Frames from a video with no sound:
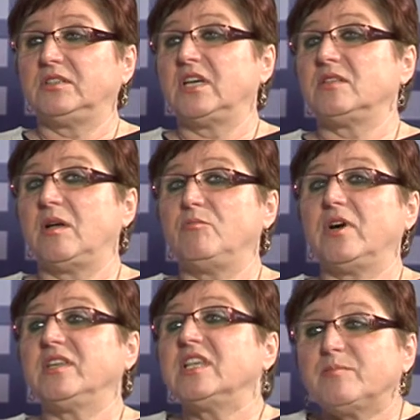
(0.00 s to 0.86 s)
Ona jednak
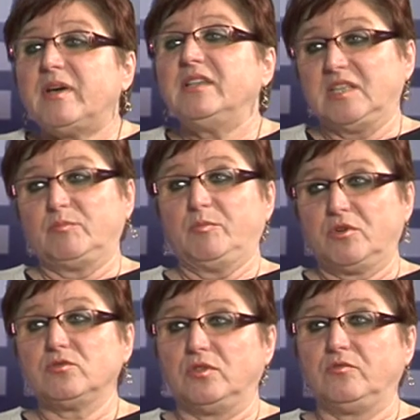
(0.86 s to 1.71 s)
była niezbędna po
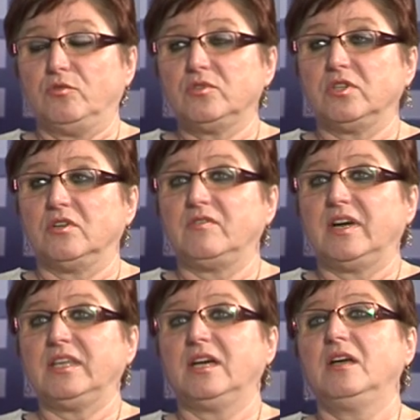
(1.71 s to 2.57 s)
prostu do
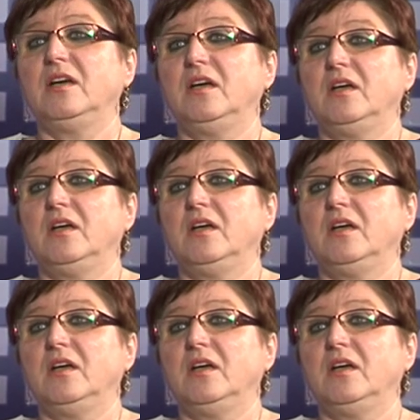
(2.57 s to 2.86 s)
funkcjonowania.